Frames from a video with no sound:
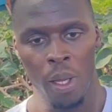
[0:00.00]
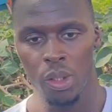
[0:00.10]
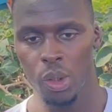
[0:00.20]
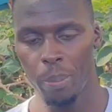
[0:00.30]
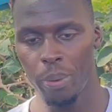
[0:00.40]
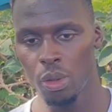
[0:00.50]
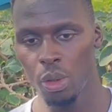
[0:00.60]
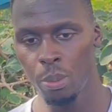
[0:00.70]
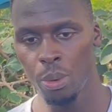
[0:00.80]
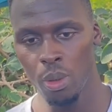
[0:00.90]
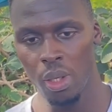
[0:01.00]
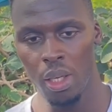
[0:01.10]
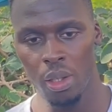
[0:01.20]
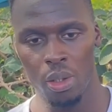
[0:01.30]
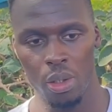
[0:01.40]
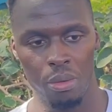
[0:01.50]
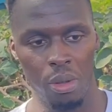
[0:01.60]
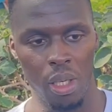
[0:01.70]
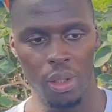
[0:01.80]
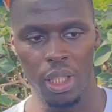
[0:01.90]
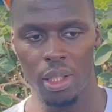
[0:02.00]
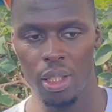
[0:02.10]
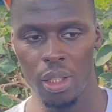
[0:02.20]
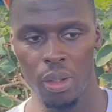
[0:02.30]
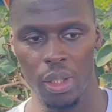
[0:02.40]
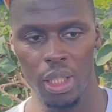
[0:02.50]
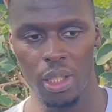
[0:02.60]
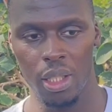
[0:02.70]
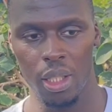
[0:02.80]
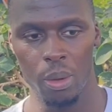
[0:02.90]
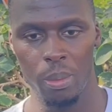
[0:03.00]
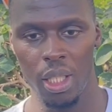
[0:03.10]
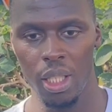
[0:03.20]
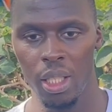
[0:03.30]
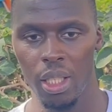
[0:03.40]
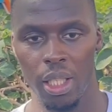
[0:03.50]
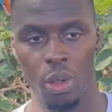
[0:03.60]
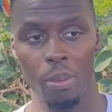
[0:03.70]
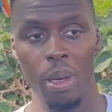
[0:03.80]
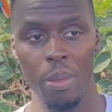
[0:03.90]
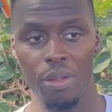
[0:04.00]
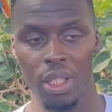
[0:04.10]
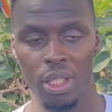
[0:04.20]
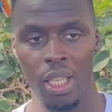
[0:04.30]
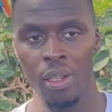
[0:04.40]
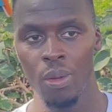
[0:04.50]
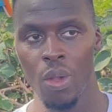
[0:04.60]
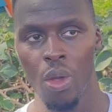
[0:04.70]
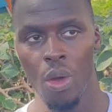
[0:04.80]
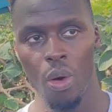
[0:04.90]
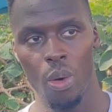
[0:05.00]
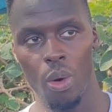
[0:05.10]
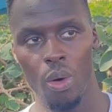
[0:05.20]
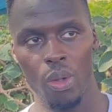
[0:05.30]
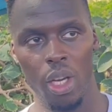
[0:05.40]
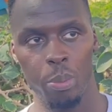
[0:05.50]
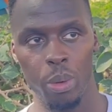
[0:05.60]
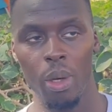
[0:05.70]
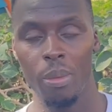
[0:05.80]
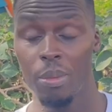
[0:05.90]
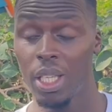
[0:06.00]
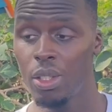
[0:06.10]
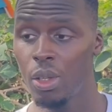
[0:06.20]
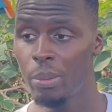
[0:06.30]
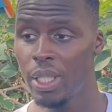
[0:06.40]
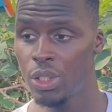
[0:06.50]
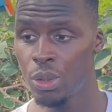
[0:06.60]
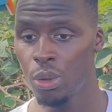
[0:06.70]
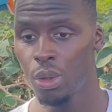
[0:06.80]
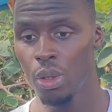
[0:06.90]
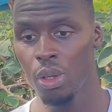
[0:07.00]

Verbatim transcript: sans prendre de but, alors que voilà, on a été, on a été très dominé et que même avec ça, on aurait pu quand même gagner le match. Donc